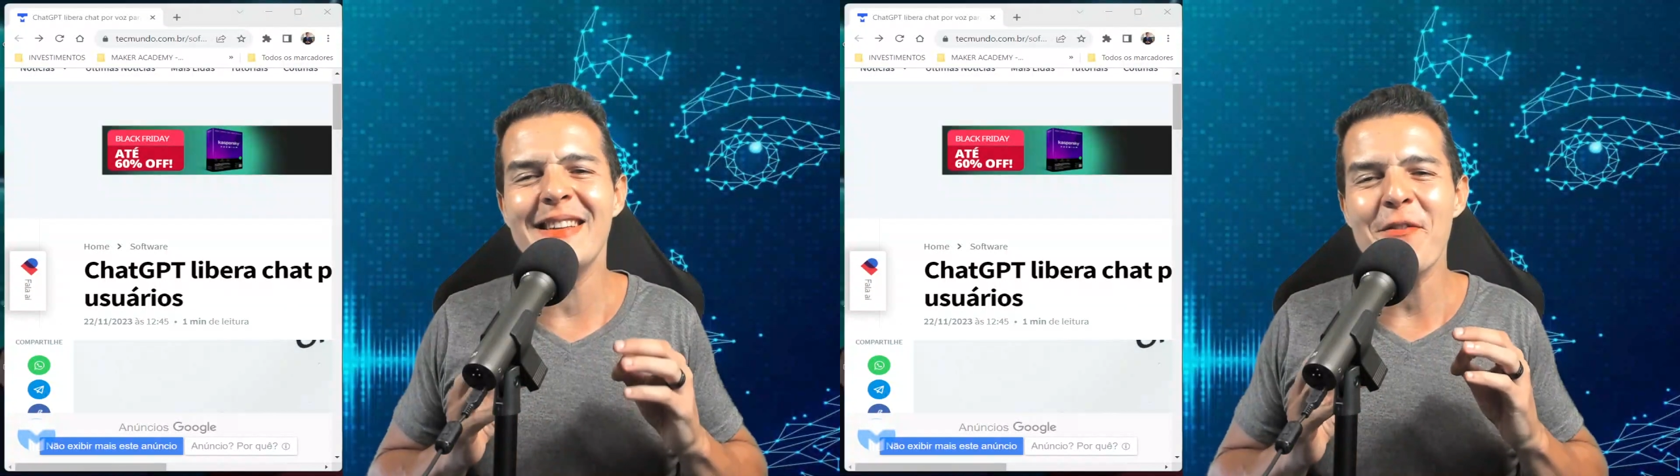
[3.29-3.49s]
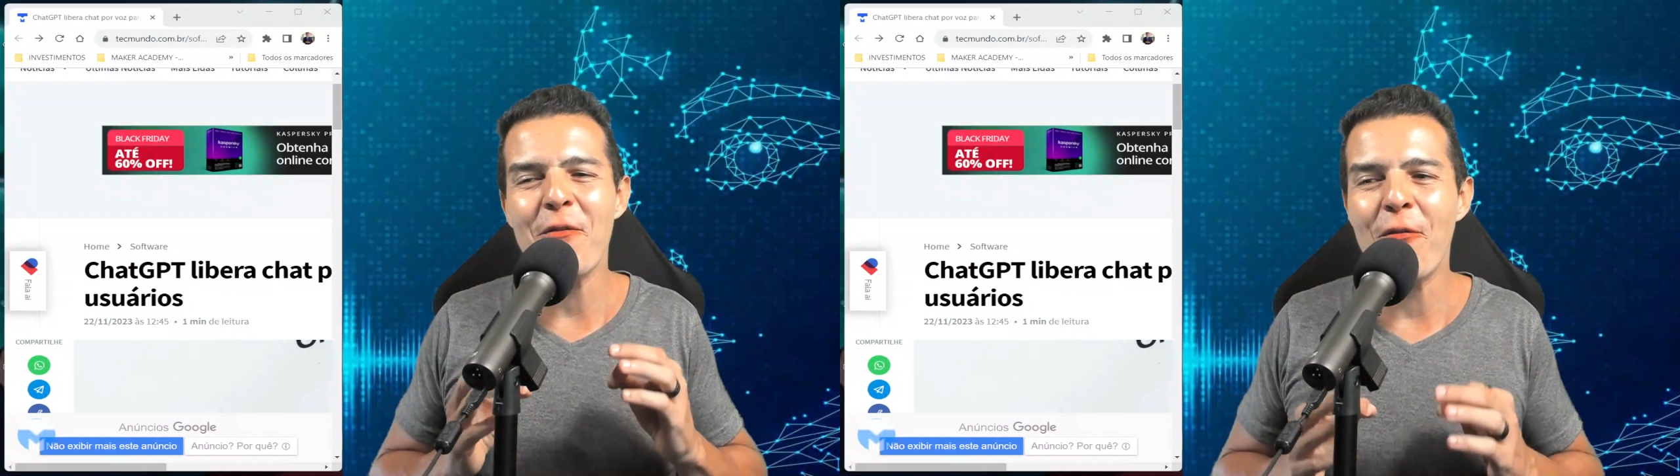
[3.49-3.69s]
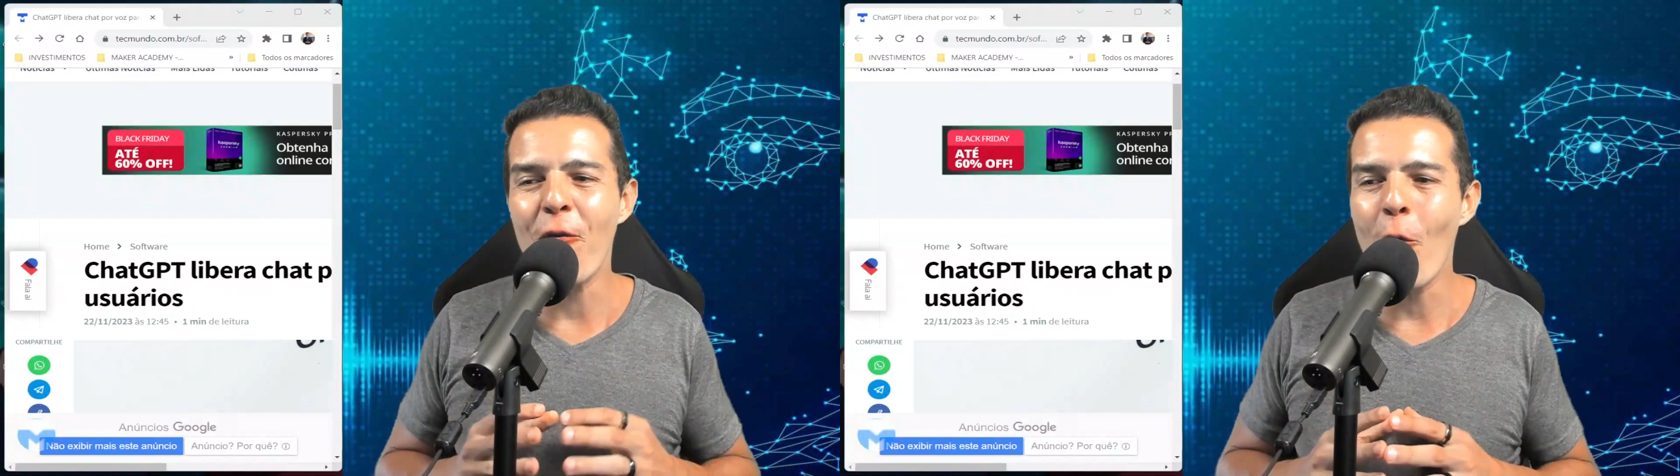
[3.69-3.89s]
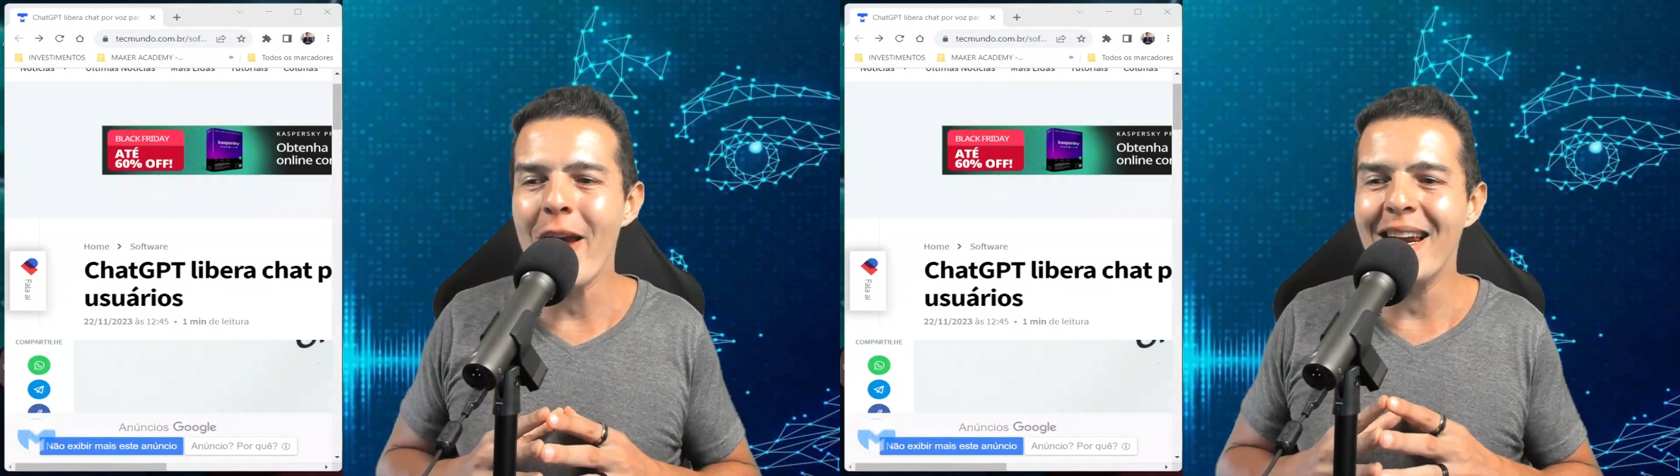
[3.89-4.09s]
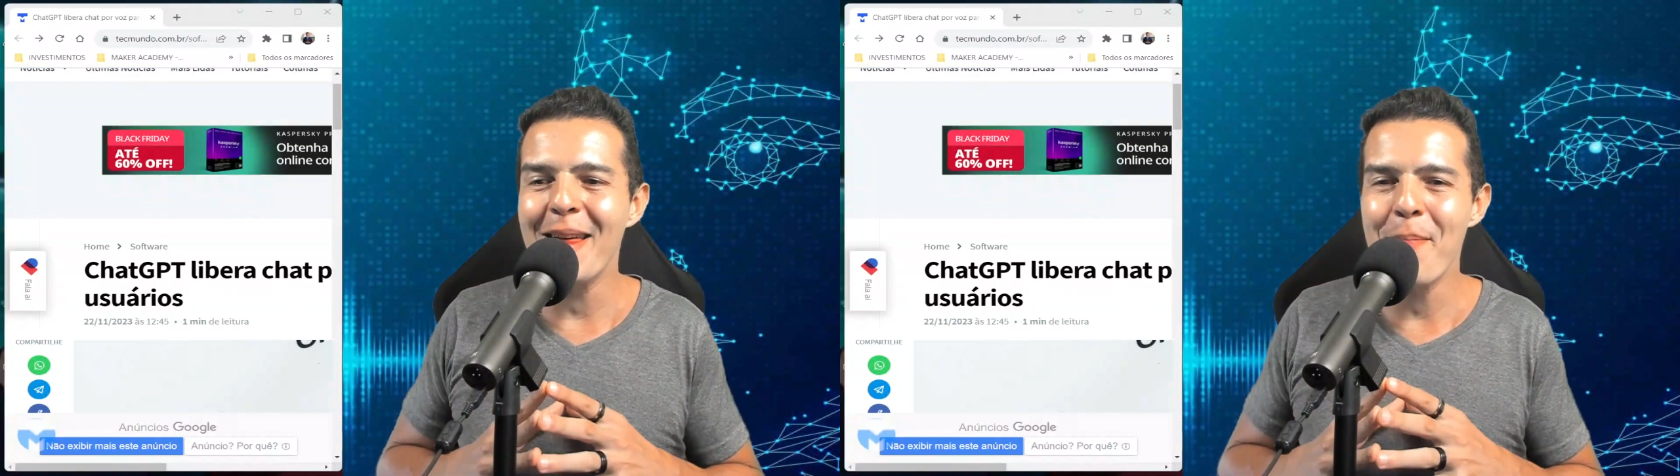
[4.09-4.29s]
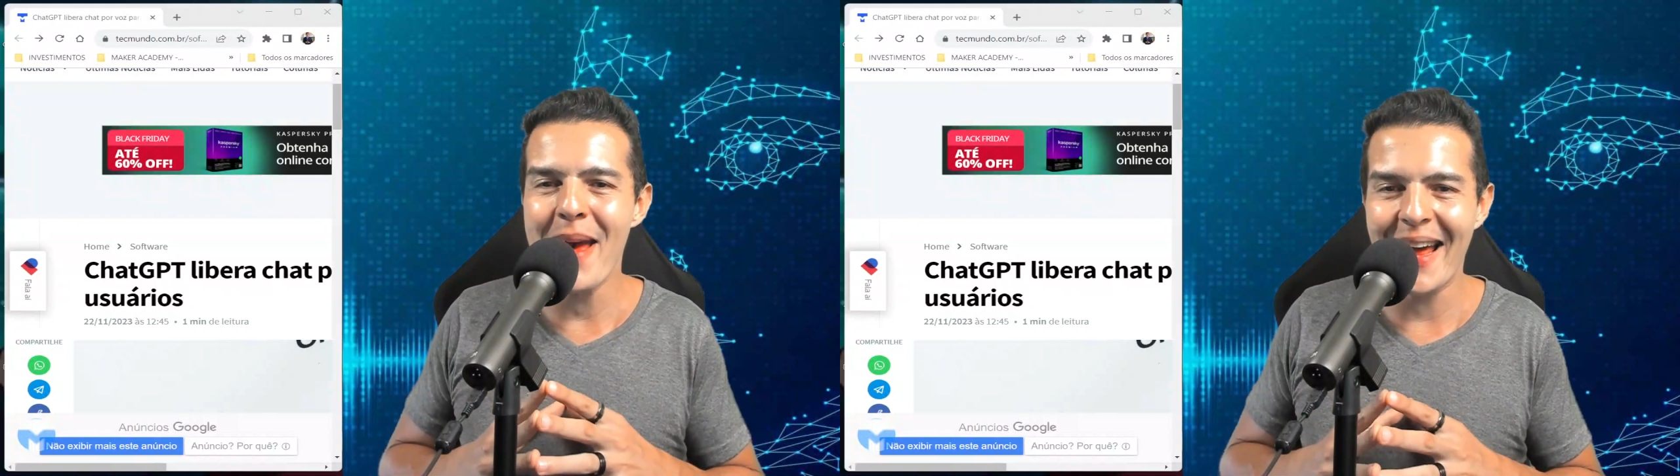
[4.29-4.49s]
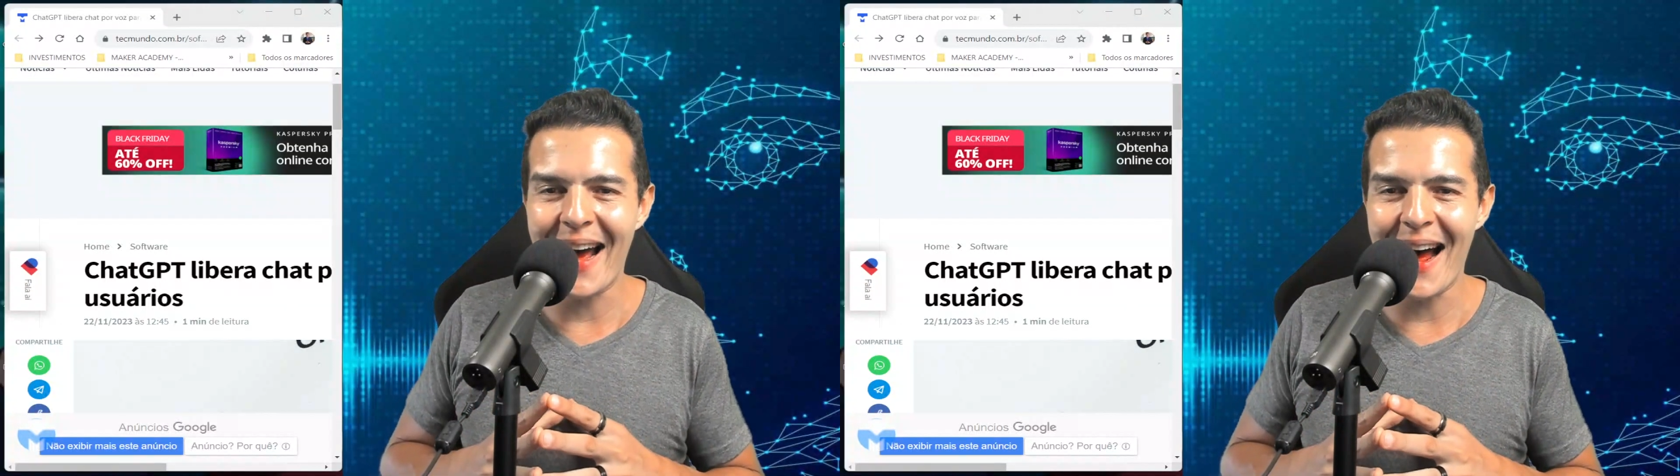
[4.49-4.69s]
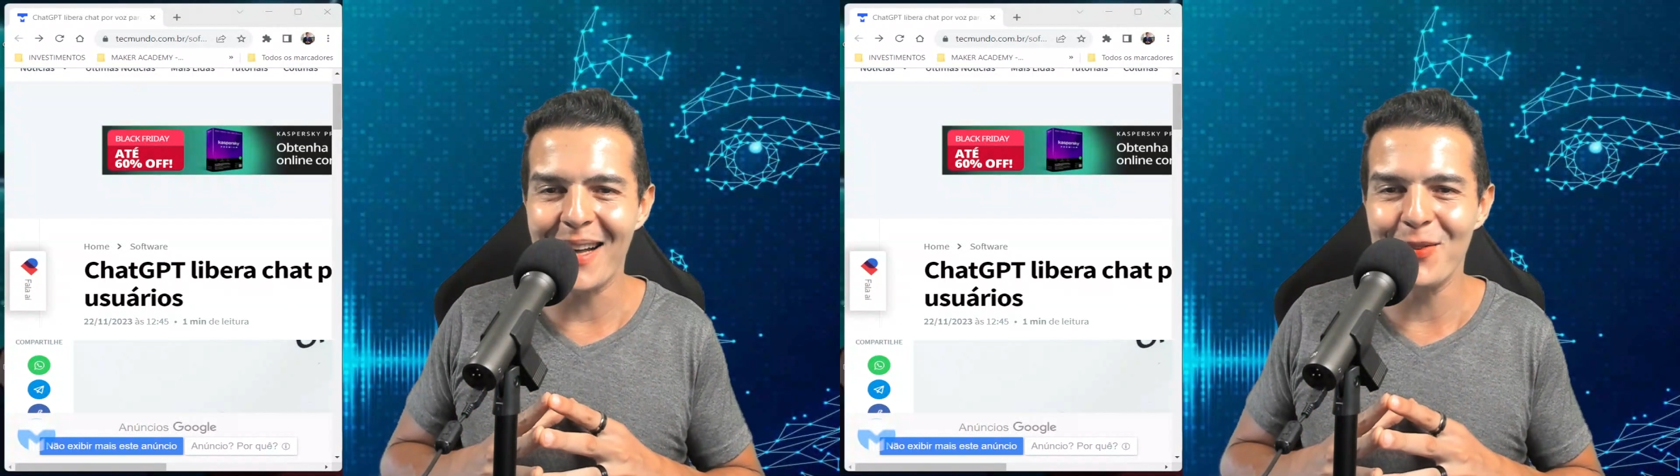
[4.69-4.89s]
E foi
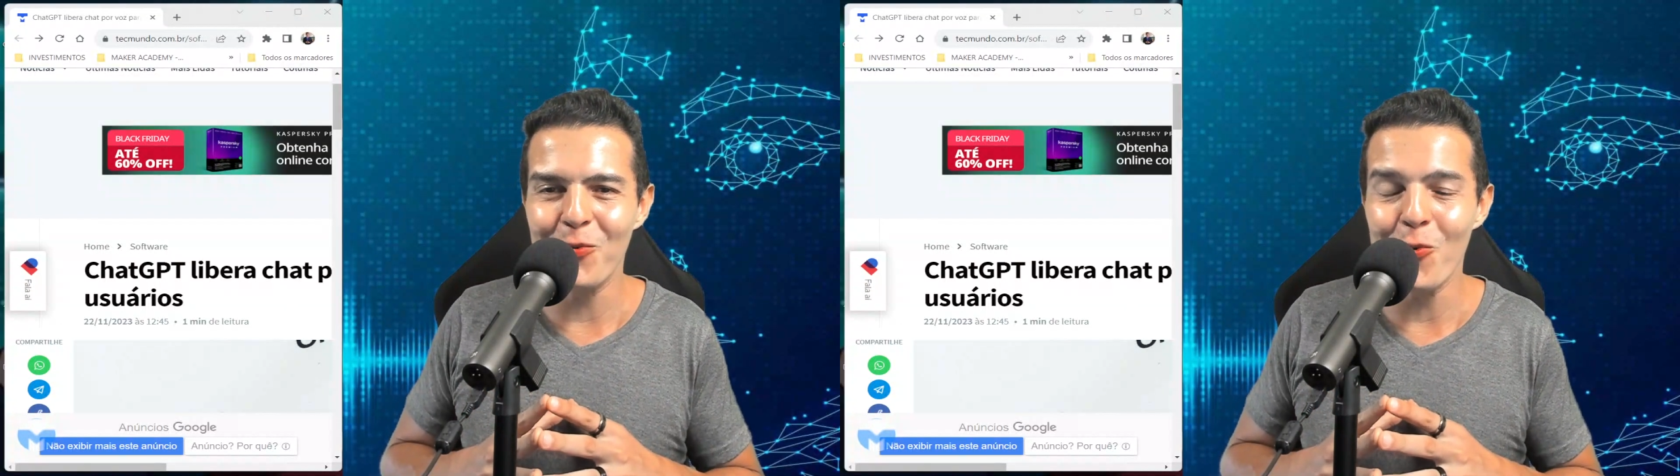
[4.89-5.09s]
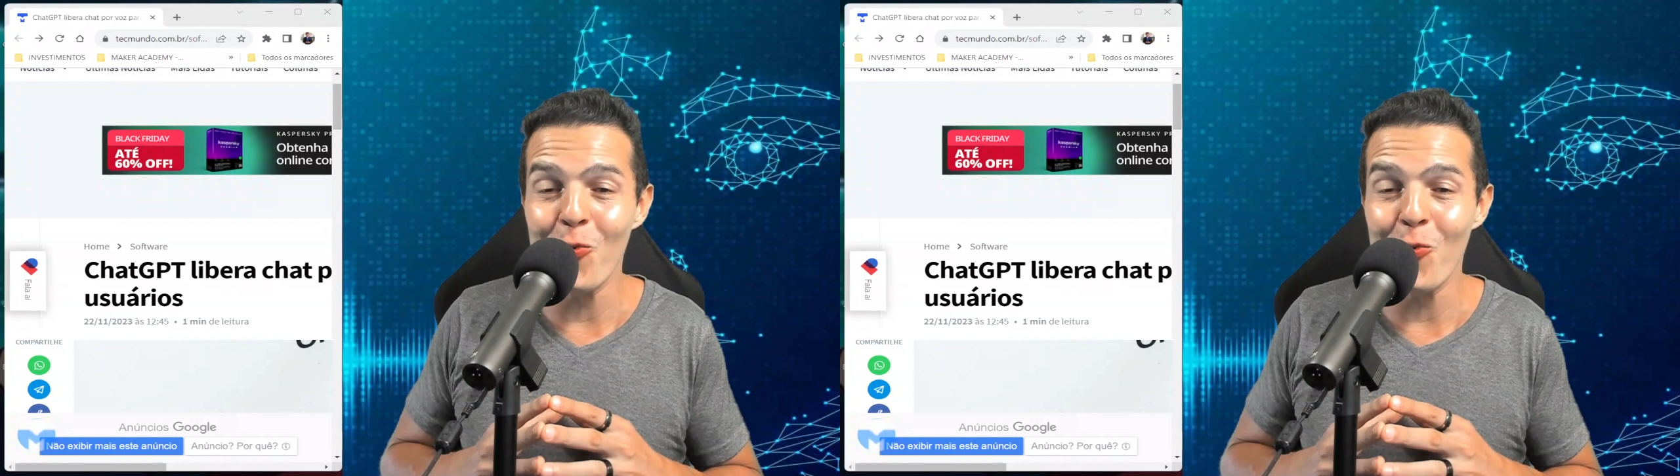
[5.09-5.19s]
liberado